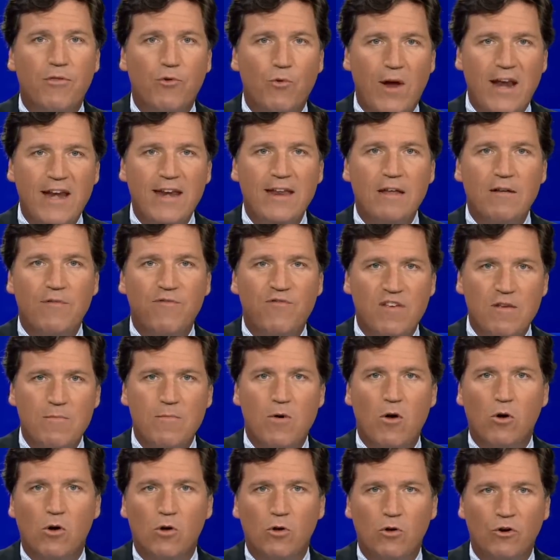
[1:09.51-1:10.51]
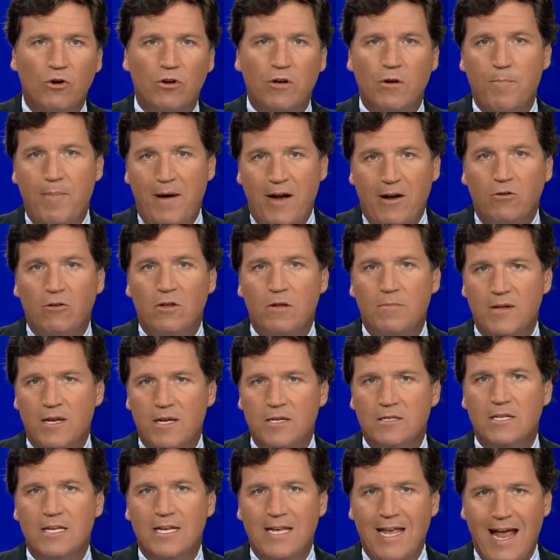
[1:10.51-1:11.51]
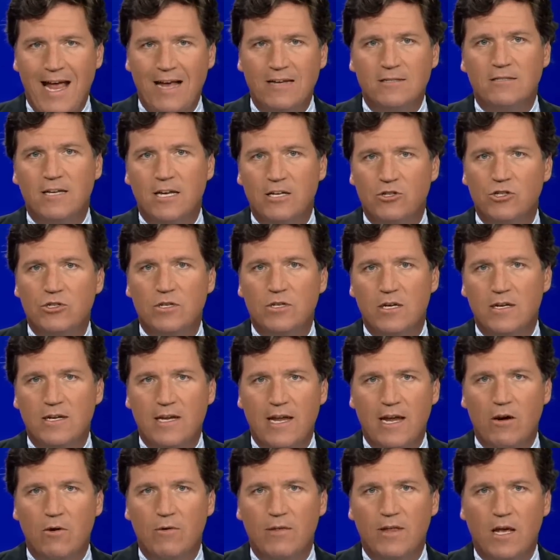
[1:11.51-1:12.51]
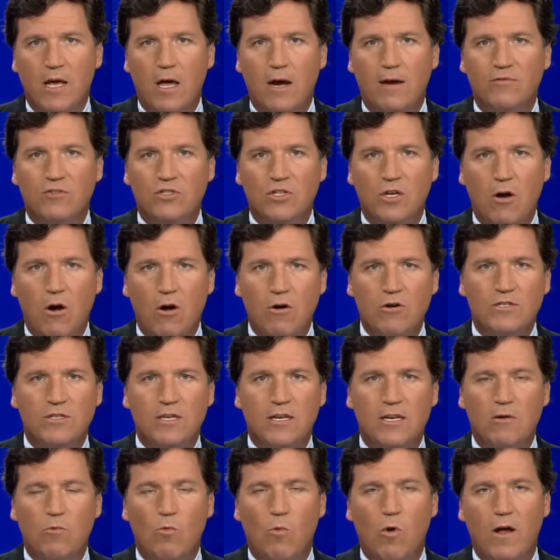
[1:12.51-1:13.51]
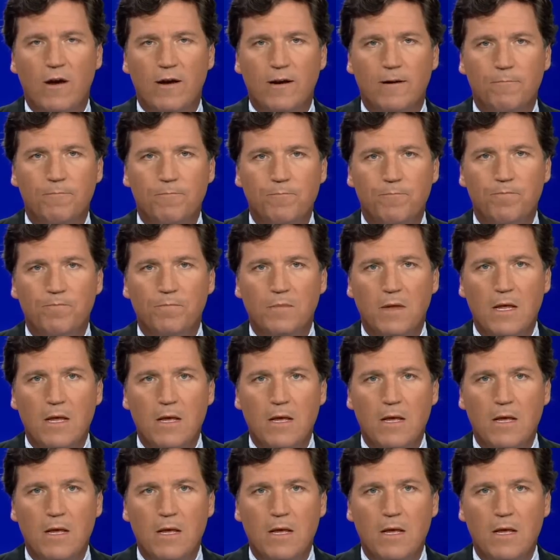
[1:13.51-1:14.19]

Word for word: начал угрожать женщине-продавцу, потому что на заправке не было нужных ему сигар.